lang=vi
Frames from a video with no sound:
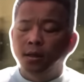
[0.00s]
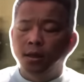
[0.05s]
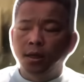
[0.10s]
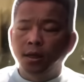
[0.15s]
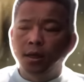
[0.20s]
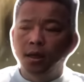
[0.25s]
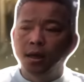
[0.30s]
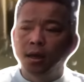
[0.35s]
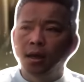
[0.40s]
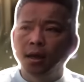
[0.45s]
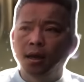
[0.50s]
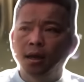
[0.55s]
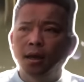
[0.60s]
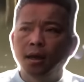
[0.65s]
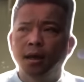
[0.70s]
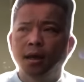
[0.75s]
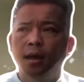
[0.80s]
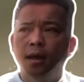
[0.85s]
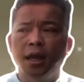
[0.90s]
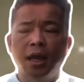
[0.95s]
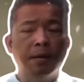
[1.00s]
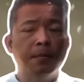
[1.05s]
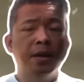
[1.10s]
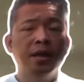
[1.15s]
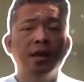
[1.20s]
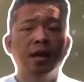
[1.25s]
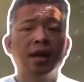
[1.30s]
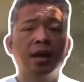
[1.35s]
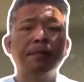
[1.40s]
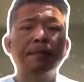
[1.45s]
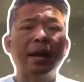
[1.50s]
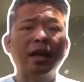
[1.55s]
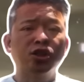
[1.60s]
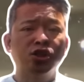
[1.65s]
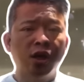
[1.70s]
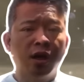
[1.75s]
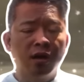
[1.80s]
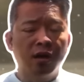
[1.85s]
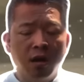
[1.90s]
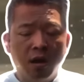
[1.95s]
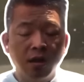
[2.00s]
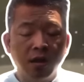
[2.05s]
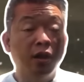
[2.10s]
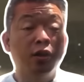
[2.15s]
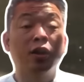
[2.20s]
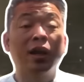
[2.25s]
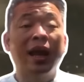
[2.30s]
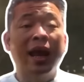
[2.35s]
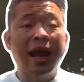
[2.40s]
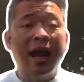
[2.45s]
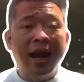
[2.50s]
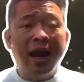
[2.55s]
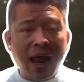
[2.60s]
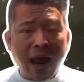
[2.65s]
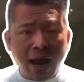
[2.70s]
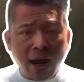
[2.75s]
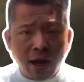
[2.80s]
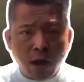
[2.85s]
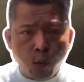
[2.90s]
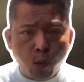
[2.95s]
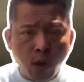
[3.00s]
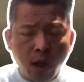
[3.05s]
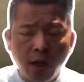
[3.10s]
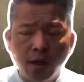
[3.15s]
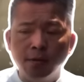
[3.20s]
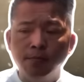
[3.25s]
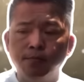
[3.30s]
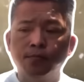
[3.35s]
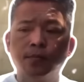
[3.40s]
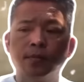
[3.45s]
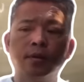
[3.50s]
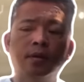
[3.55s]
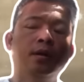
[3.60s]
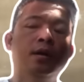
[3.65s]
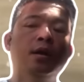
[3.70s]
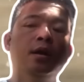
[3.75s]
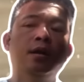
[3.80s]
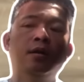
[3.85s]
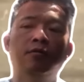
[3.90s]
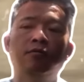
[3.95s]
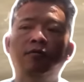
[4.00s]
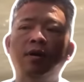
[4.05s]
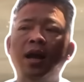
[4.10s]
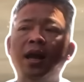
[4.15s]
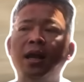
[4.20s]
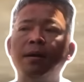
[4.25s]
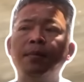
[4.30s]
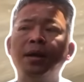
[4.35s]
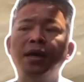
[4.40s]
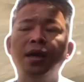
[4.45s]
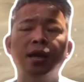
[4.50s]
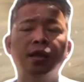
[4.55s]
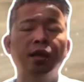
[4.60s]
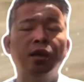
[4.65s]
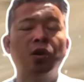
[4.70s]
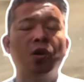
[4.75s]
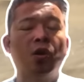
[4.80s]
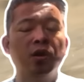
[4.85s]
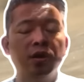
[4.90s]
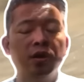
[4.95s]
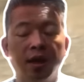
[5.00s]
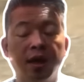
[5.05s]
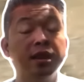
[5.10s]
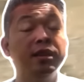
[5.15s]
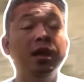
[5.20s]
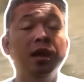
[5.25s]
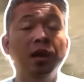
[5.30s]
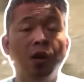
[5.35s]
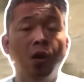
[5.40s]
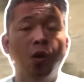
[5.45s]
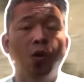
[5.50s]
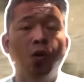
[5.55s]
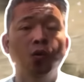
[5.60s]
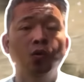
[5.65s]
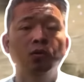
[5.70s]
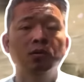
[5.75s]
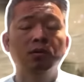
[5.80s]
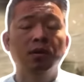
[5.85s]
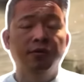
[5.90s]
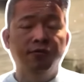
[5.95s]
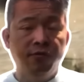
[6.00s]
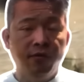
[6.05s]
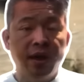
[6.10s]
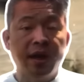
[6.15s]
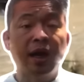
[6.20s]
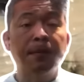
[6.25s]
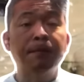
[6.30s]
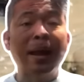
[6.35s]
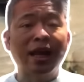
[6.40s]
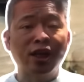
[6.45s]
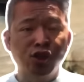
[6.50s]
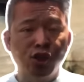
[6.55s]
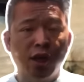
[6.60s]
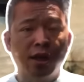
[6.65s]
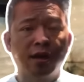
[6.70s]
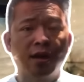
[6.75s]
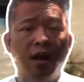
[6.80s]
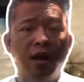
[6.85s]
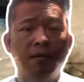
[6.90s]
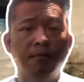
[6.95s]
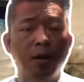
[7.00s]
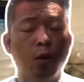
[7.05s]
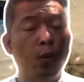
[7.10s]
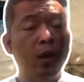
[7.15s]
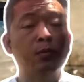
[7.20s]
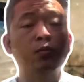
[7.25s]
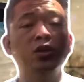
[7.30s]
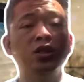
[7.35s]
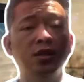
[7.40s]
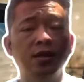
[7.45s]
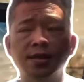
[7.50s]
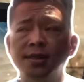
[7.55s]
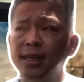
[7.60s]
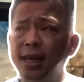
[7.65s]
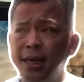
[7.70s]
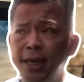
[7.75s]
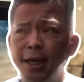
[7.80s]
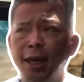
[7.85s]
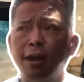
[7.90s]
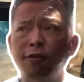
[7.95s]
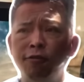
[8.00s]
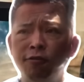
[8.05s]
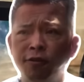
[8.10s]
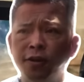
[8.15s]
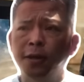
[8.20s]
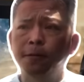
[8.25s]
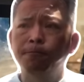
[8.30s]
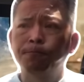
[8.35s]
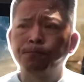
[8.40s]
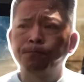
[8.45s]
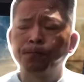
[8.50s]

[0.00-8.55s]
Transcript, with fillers: Thì uh, hiện bây giờ cái mặt trận đó thì nó khá lặng động lại và hiện bây giờ thì có những cái tiết lộ về cái mặt trận đó mà Nguyên muốn chia sẻ với các quý vị.